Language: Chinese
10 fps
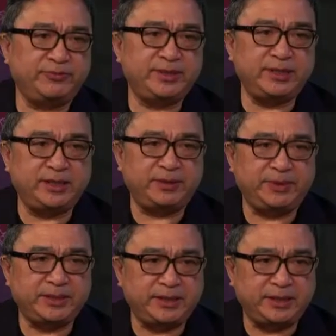为这个里
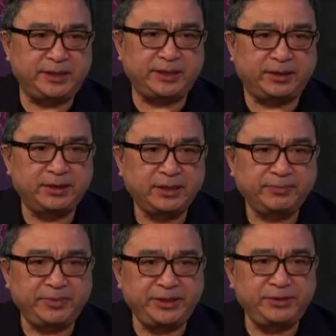面涉及到
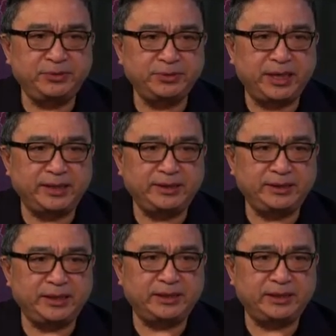民众的一些